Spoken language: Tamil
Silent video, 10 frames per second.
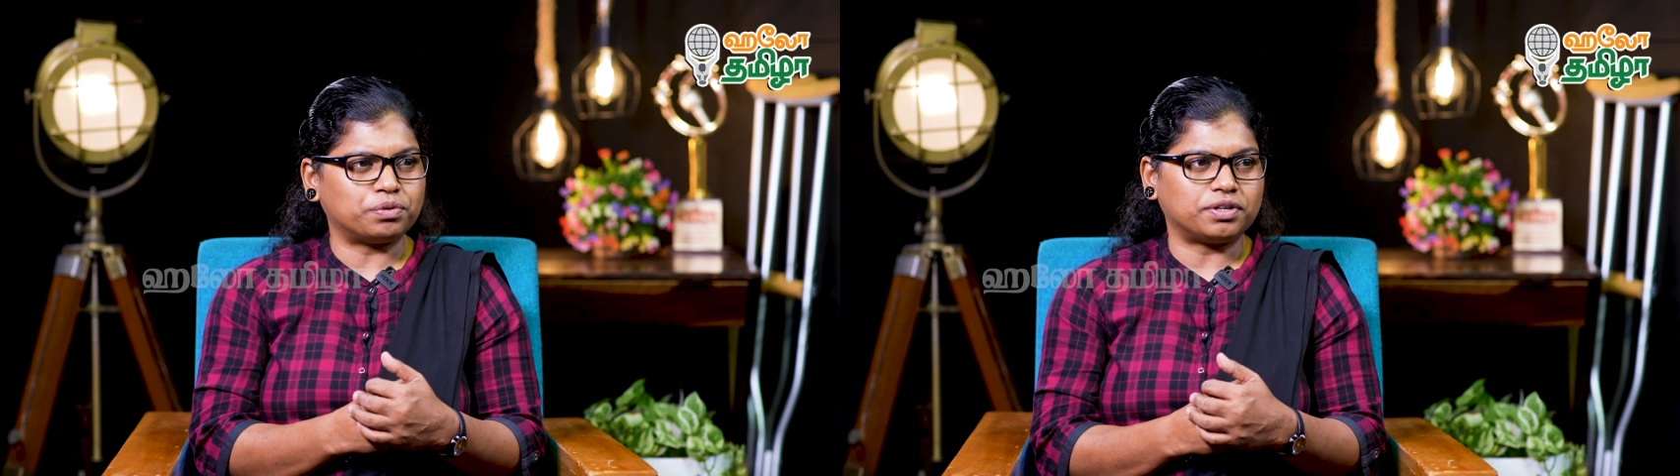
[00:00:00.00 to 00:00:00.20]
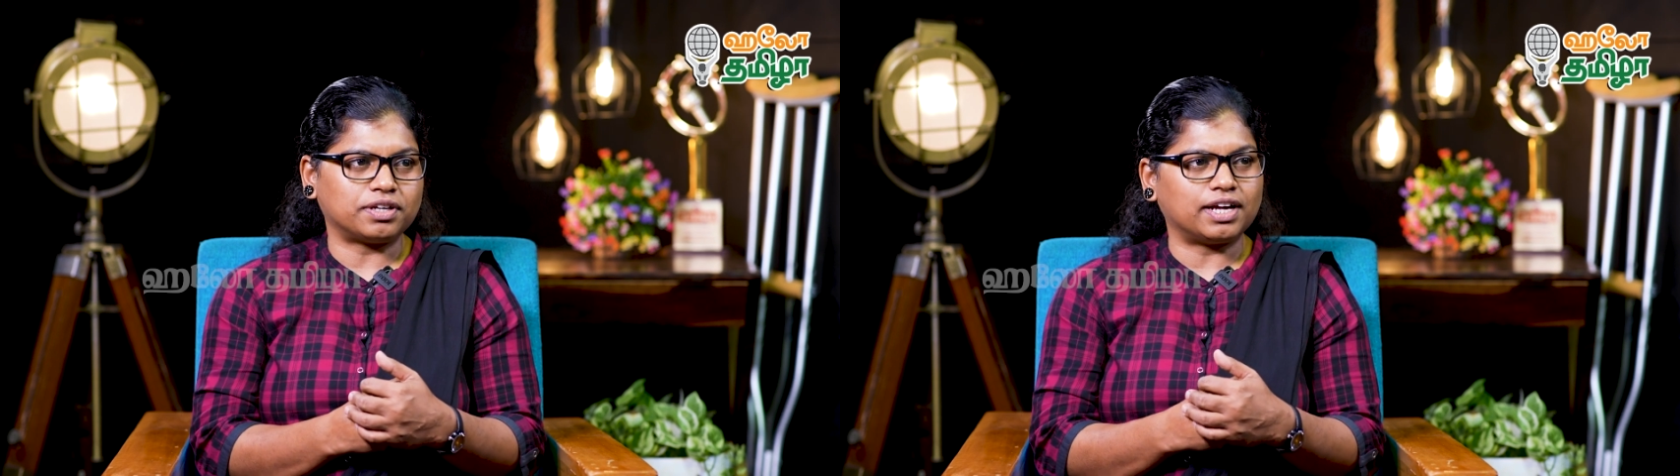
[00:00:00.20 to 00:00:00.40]

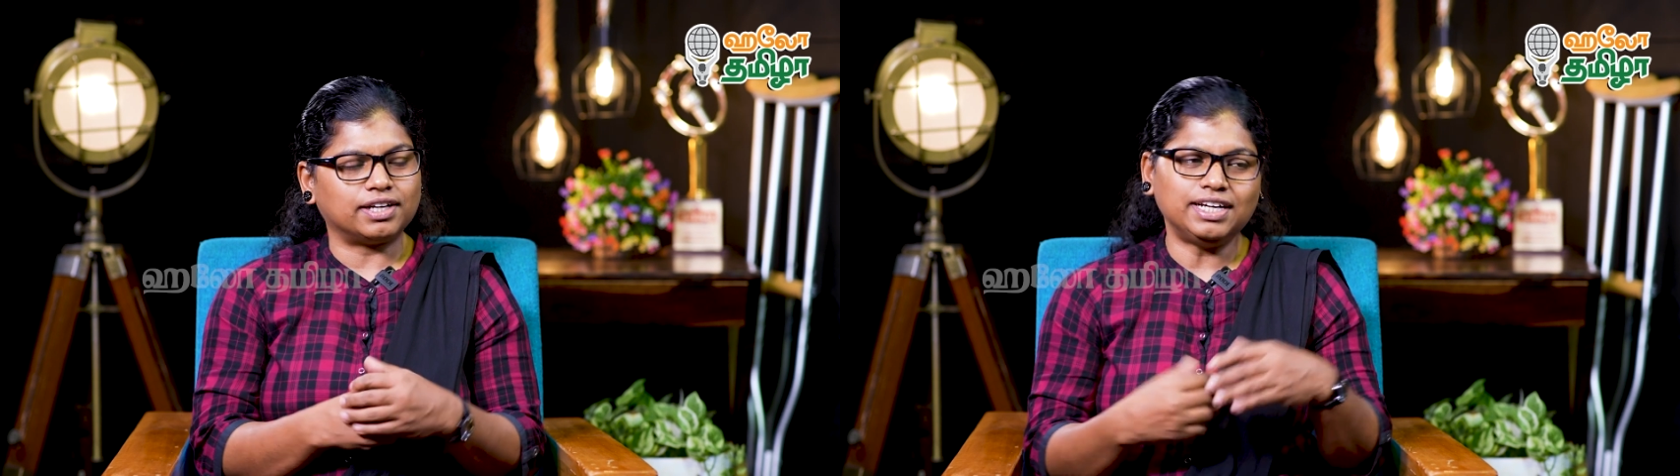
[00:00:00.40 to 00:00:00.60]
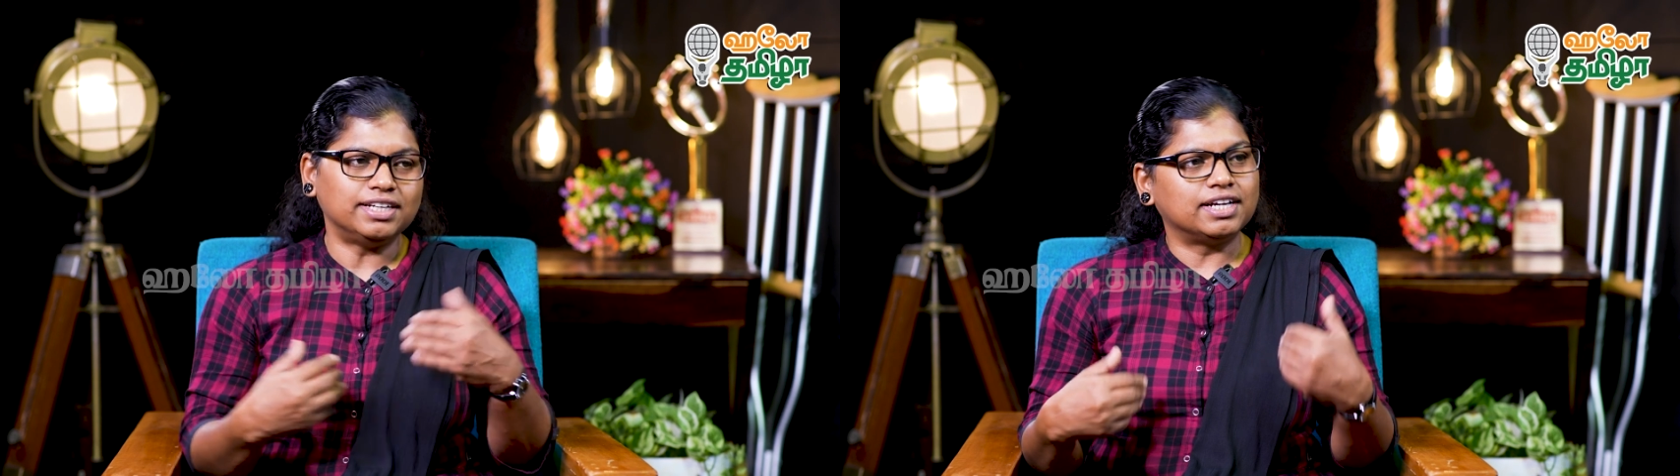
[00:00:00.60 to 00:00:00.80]

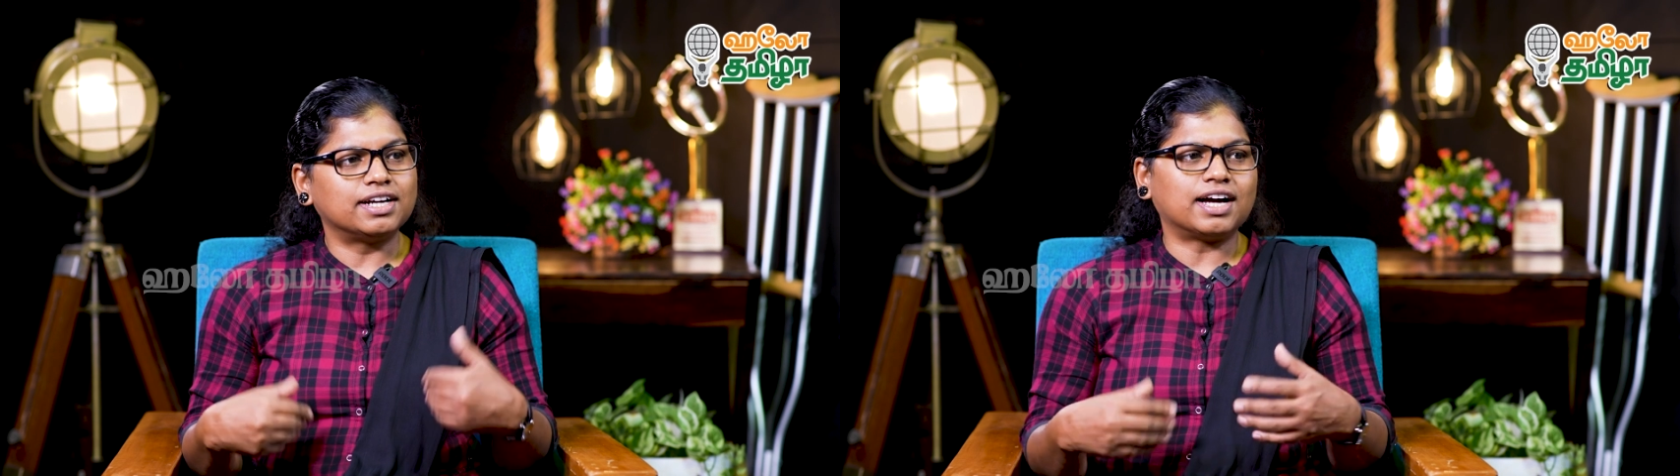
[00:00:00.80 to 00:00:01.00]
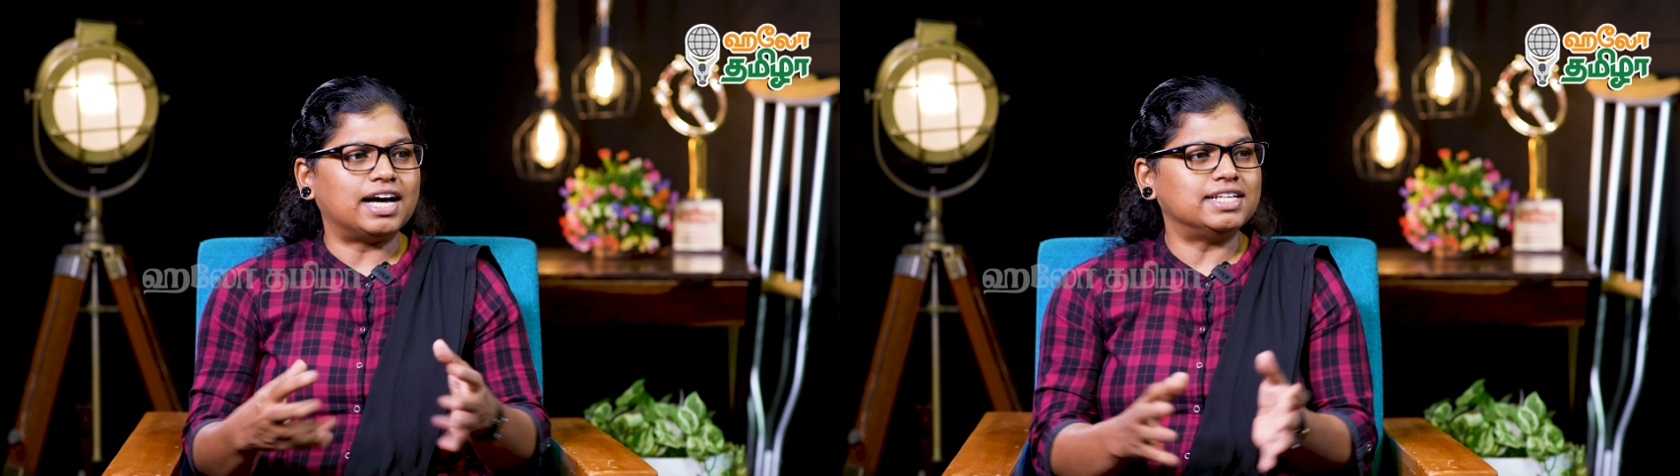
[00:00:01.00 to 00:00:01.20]
போட்டிருக்காங்க
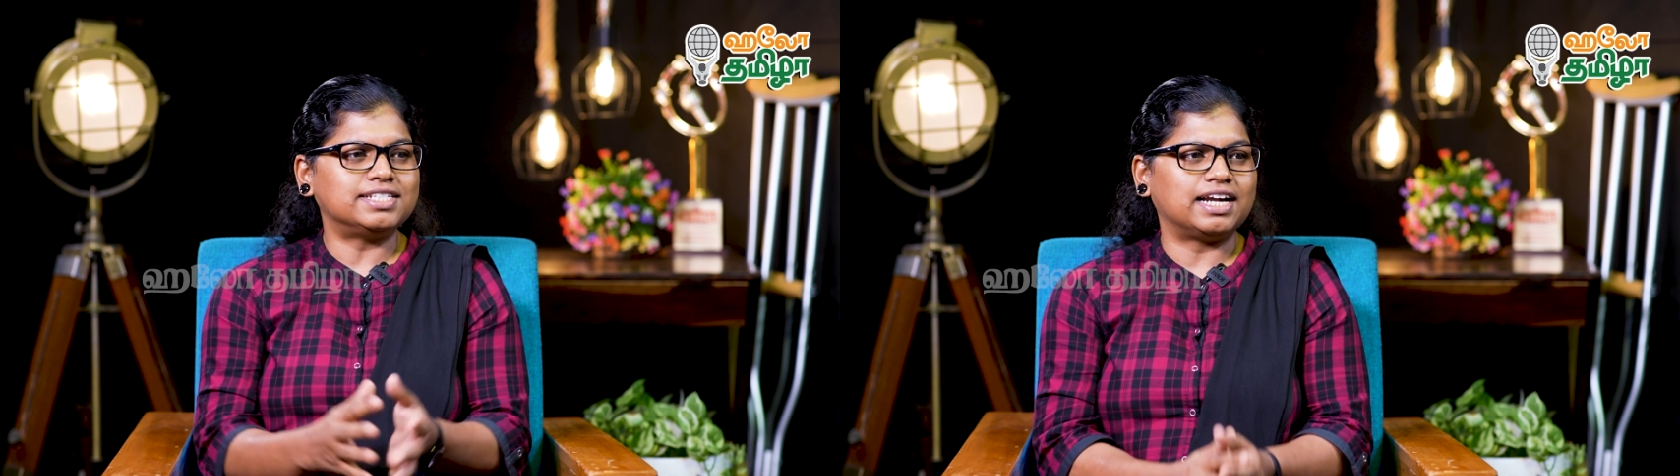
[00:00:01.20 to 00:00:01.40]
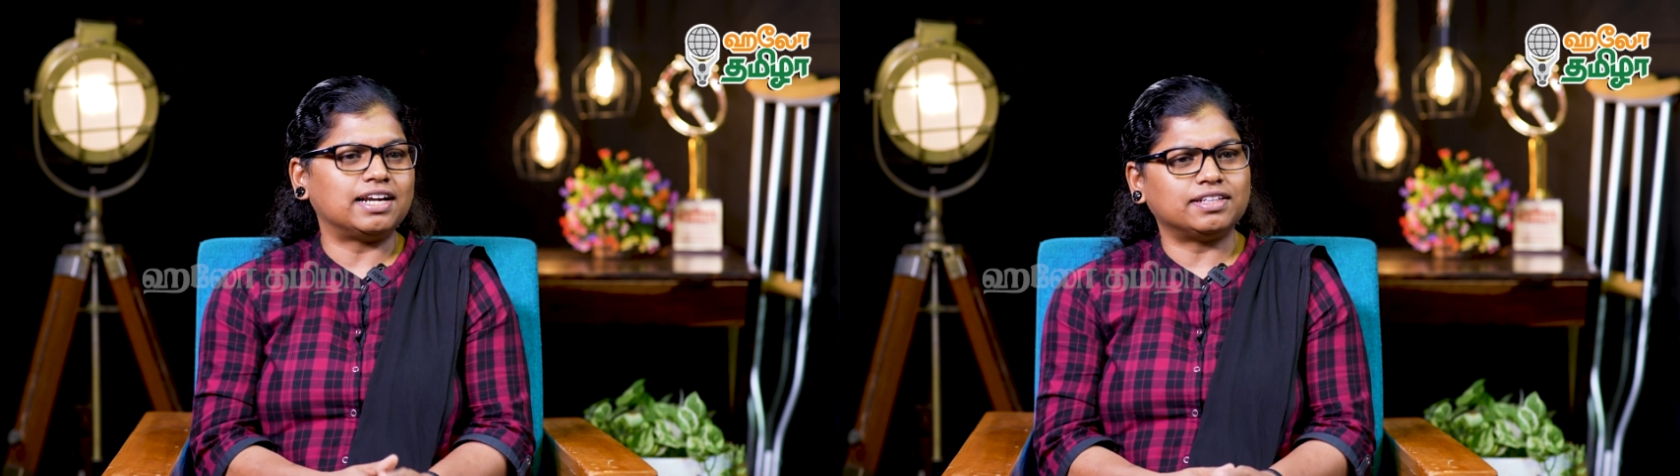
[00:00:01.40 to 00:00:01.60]
காலு
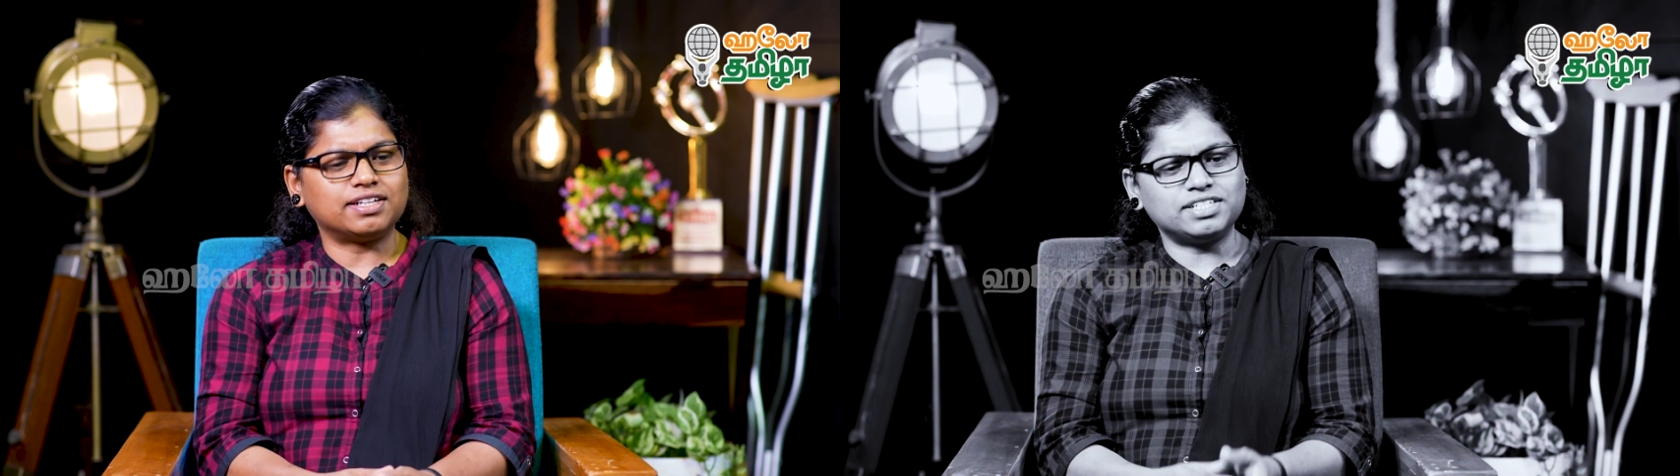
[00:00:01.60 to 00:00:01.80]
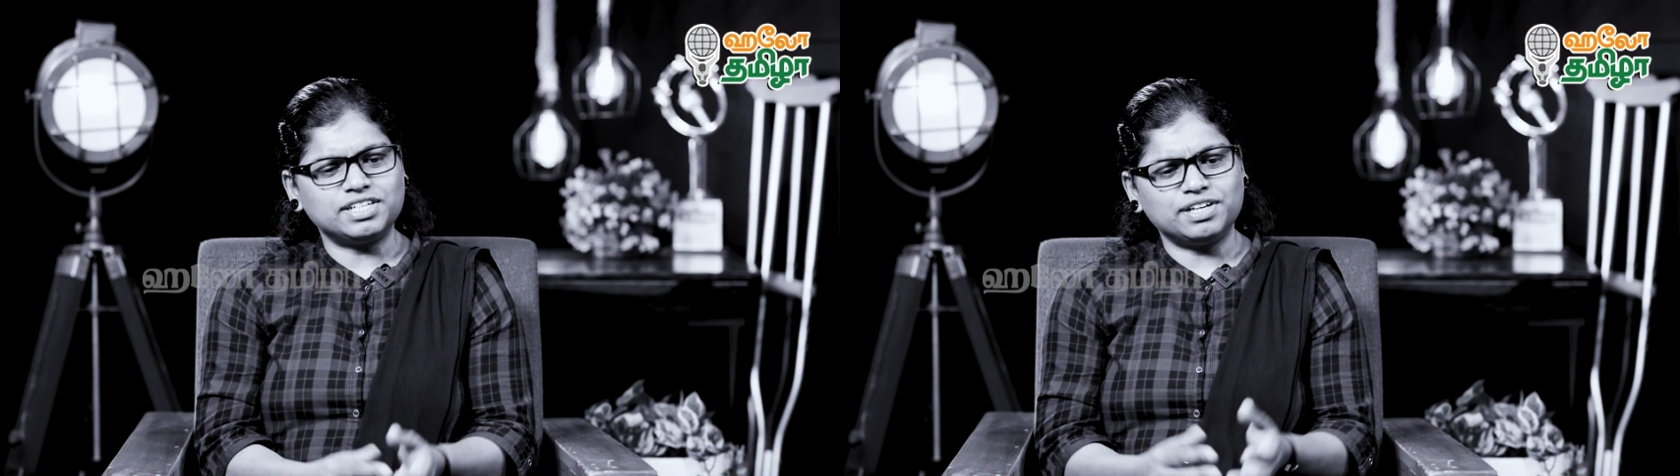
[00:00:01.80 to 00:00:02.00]
சேர்ந்துருச்சு